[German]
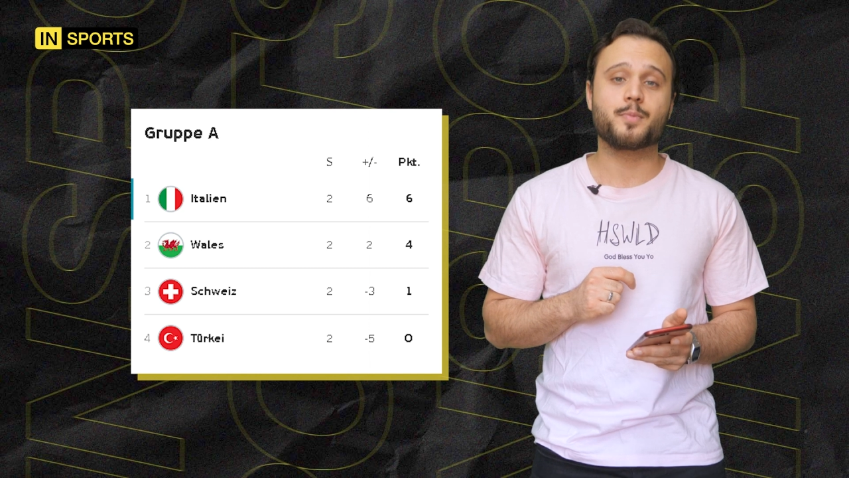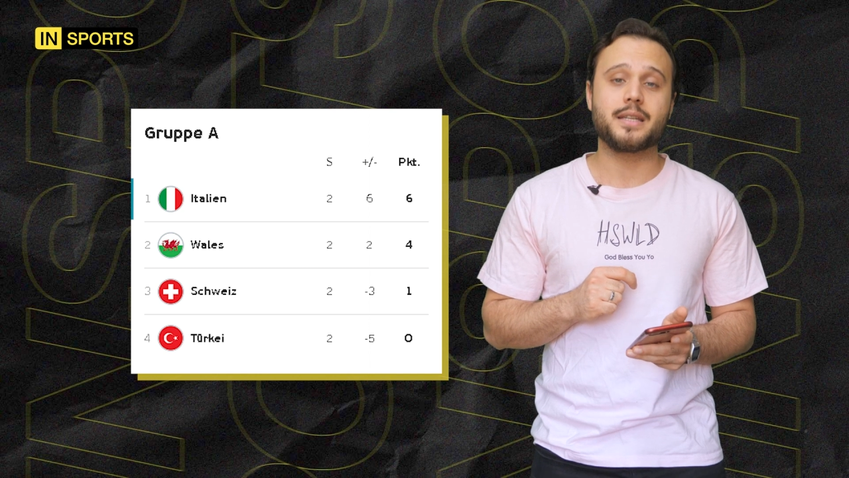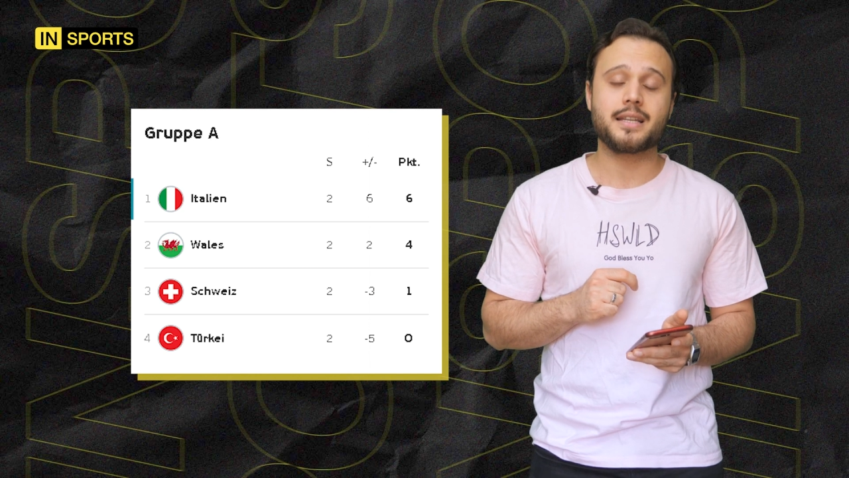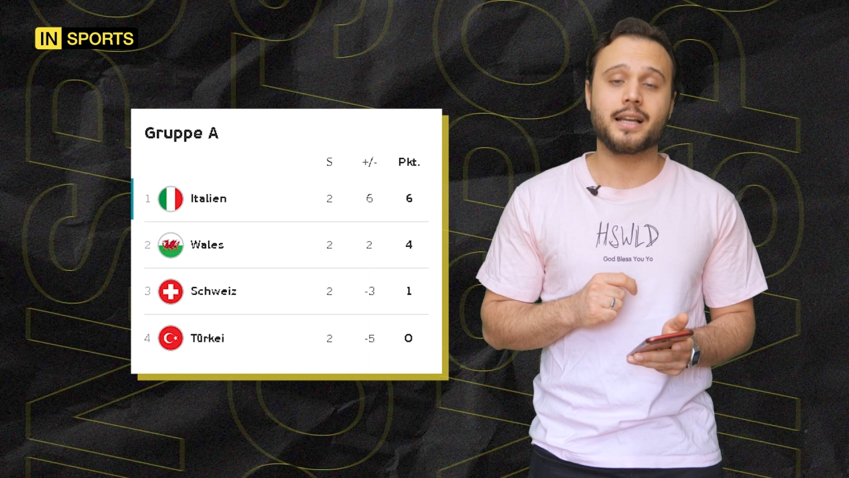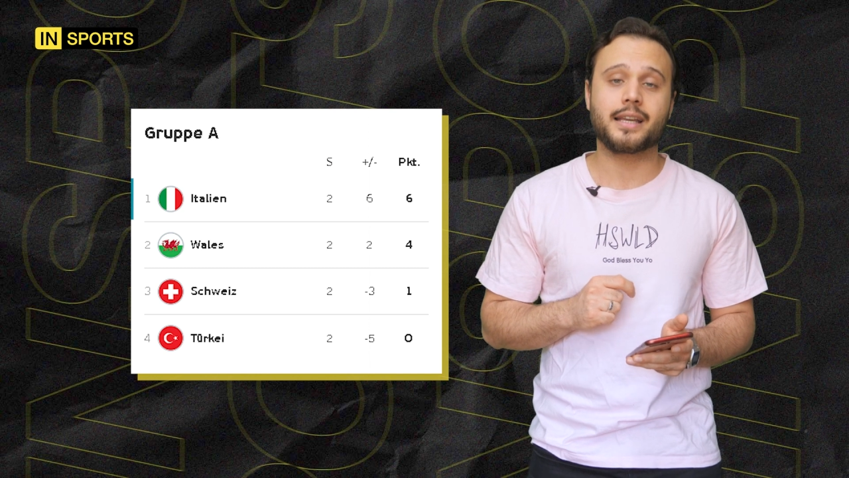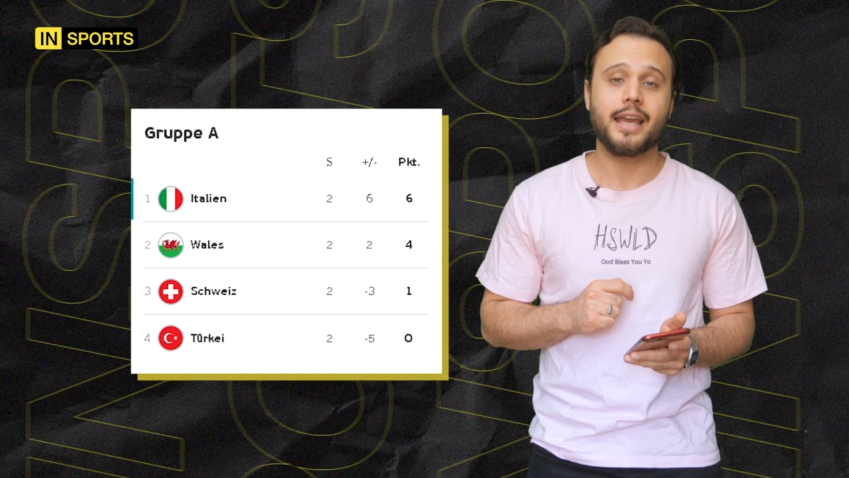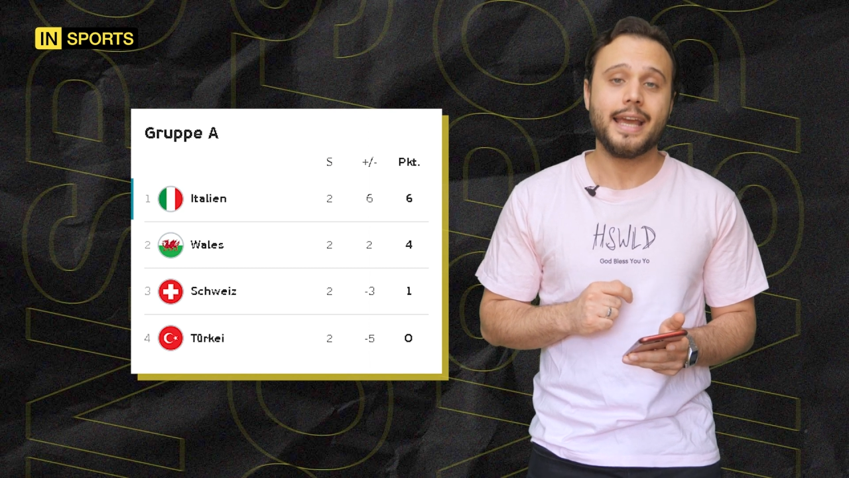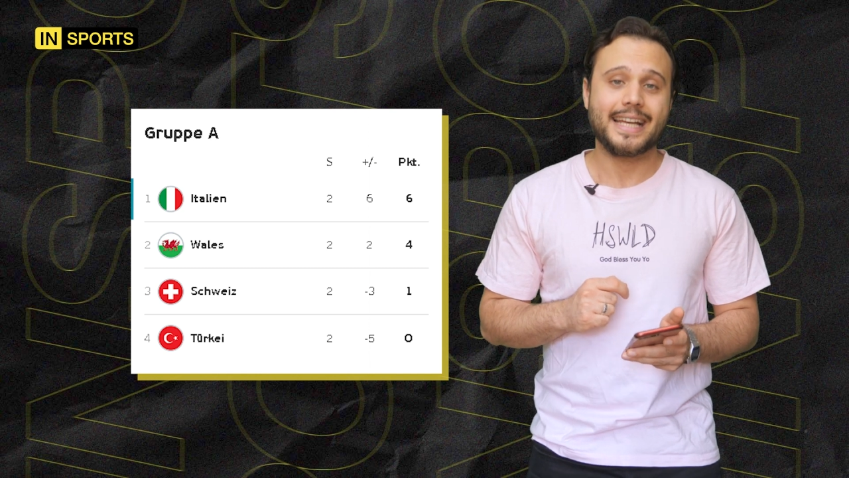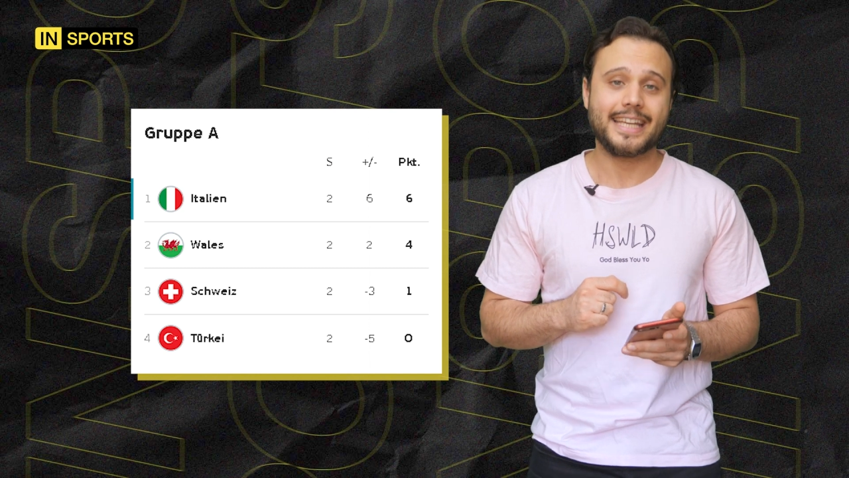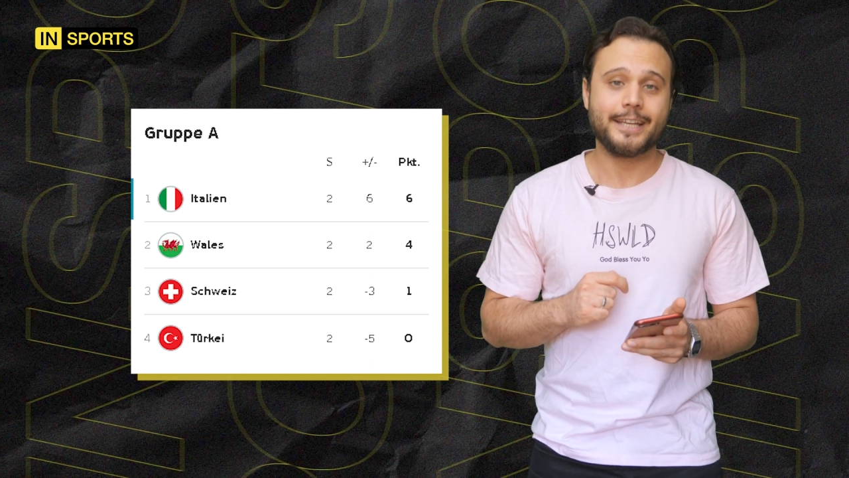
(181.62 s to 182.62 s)
Spieltag
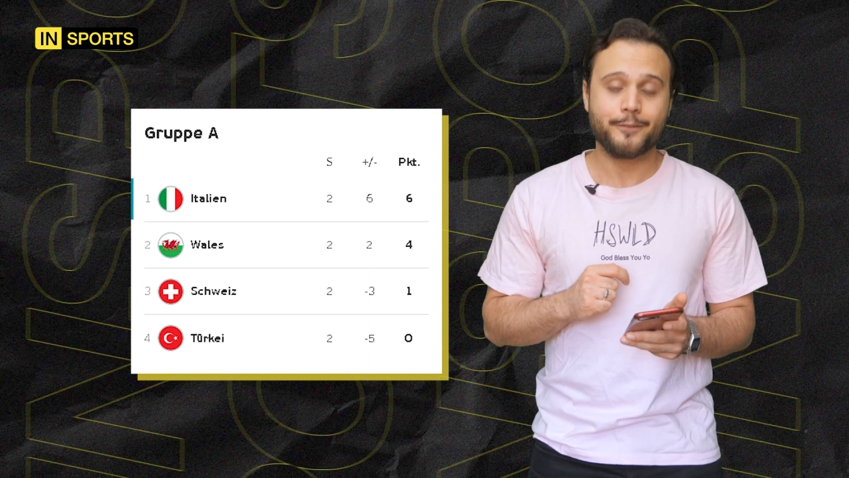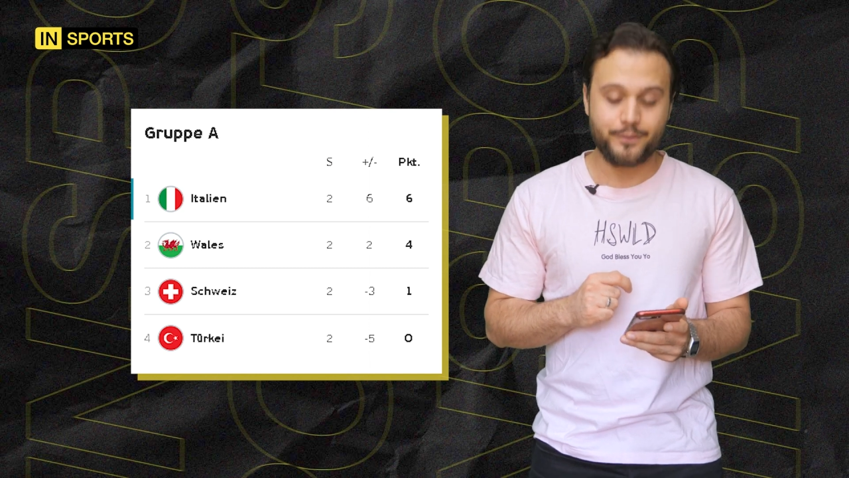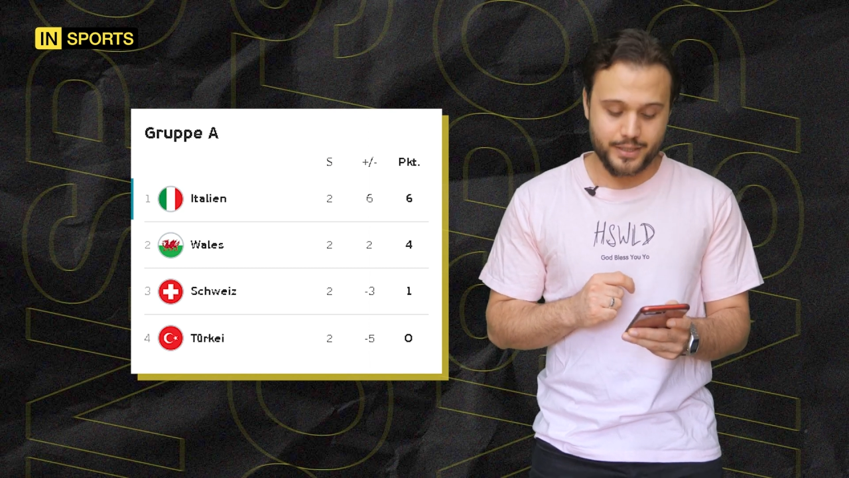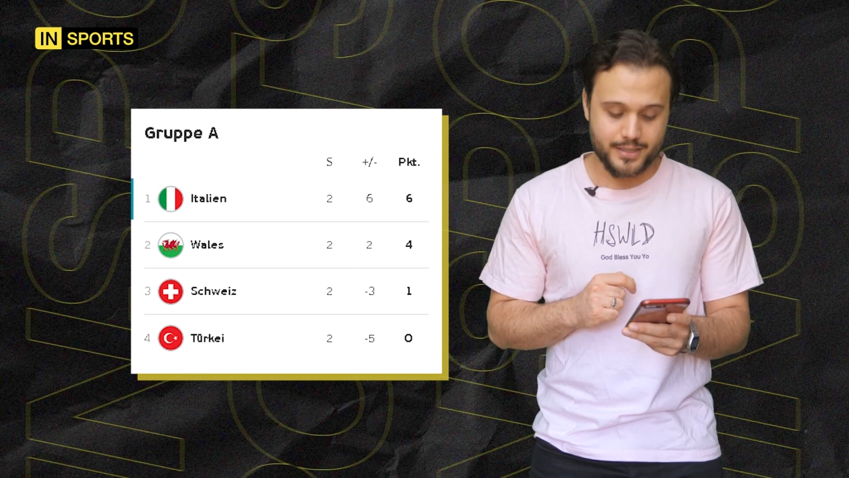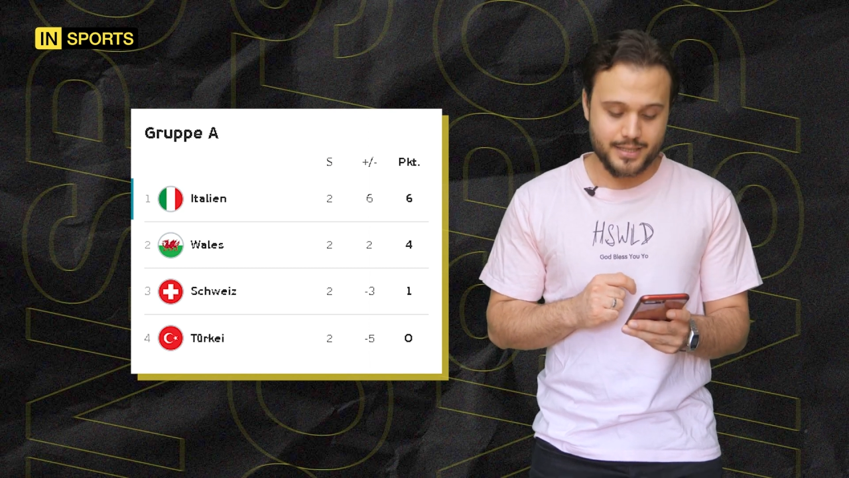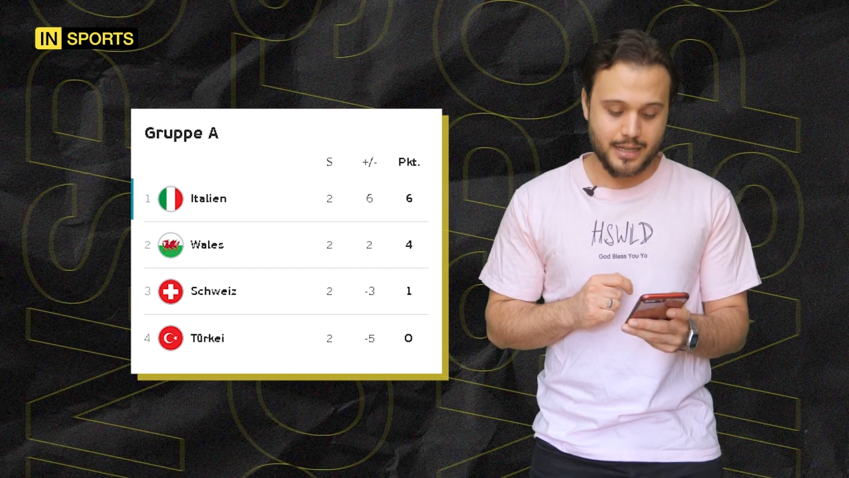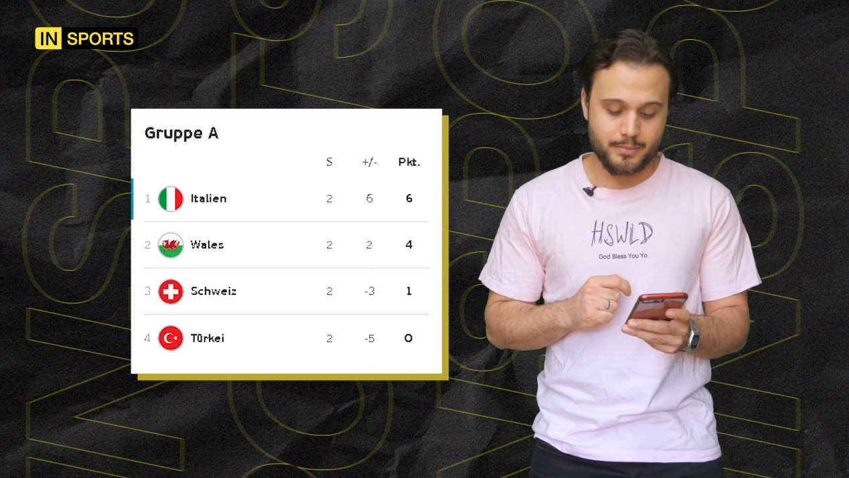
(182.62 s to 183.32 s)
gewinnt,